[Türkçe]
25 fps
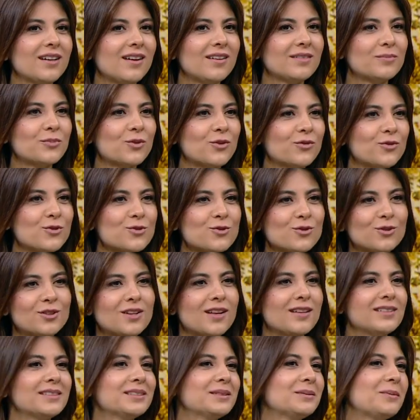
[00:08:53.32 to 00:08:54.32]
al, profesörün
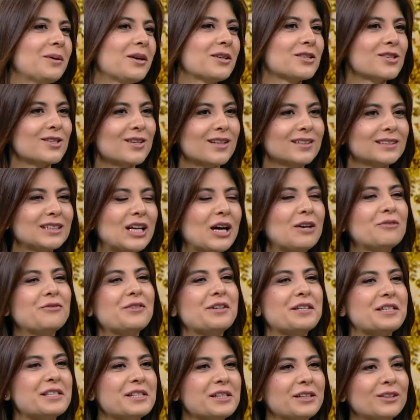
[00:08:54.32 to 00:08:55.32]
aldığı maaştan daha
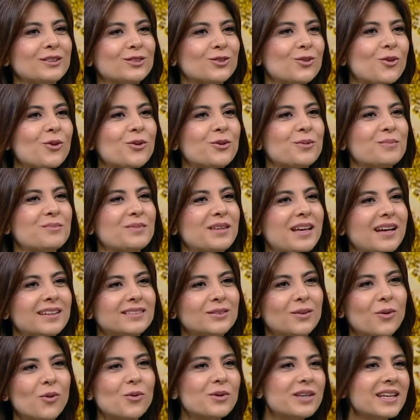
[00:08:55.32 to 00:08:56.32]
fazla alıyorum
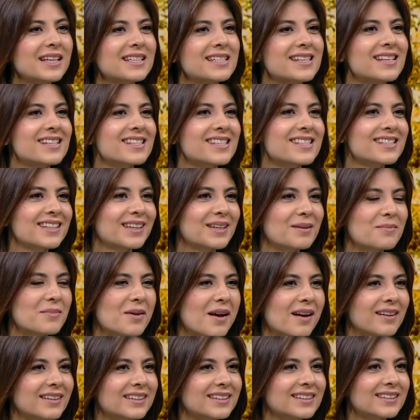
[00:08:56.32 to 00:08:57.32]
diyen 17 yaşındaki
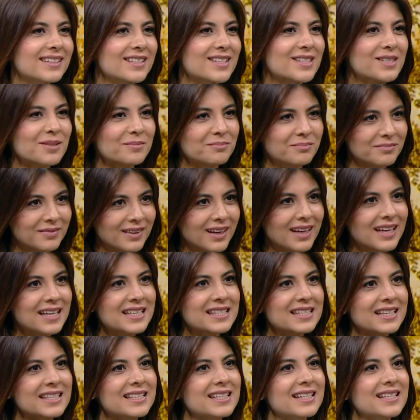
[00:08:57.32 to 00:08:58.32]
bir arkadaşım
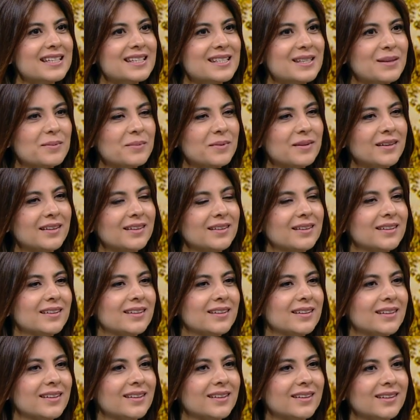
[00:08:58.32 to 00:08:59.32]
dediğiniz gibi
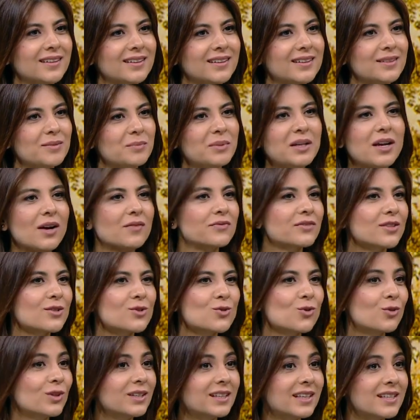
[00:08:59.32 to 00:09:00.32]
E, bir hafta
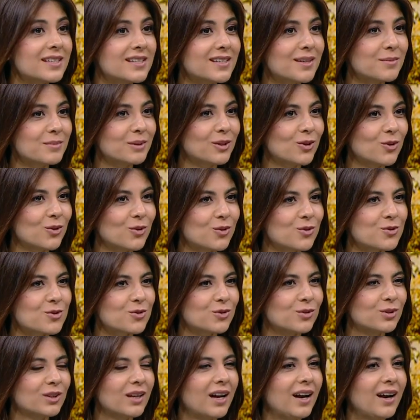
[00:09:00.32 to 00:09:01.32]
sonra değişebiliyor
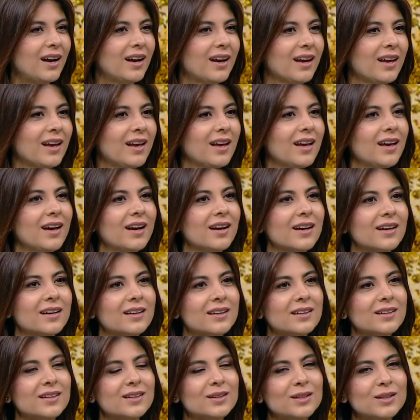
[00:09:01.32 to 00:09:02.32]
koşullar. Değişebiliyor.
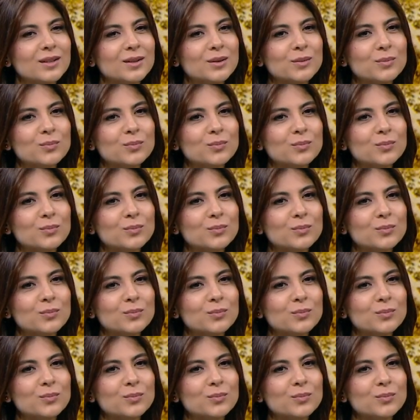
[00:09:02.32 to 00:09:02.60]
Ee,